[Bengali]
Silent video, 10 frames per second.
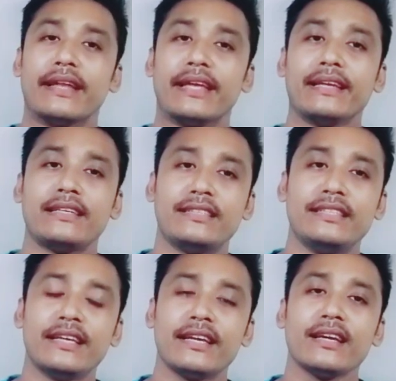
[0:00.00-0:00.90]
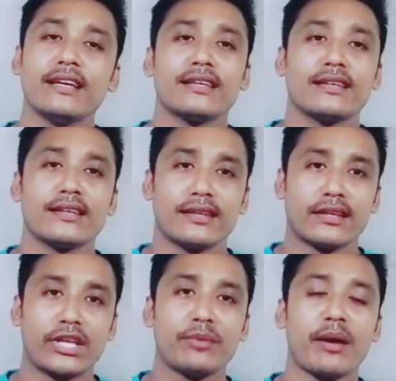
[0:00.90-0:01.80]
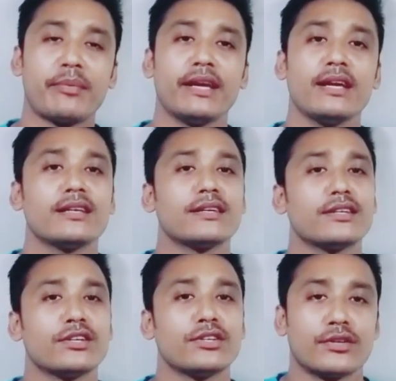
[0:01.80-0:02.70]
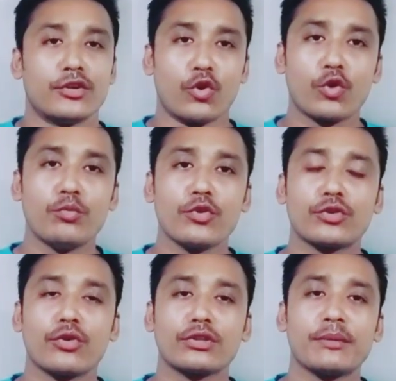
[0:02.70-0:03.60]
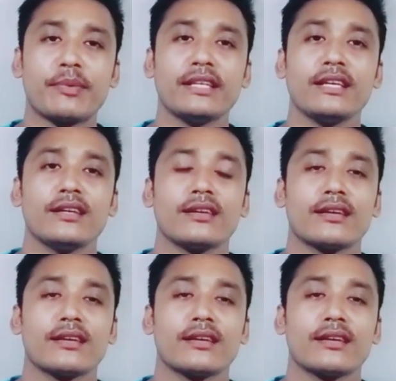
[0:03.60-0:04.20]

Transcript: রেইকি দিয়ে কিভাবে রোগমুক্ত করতে পারি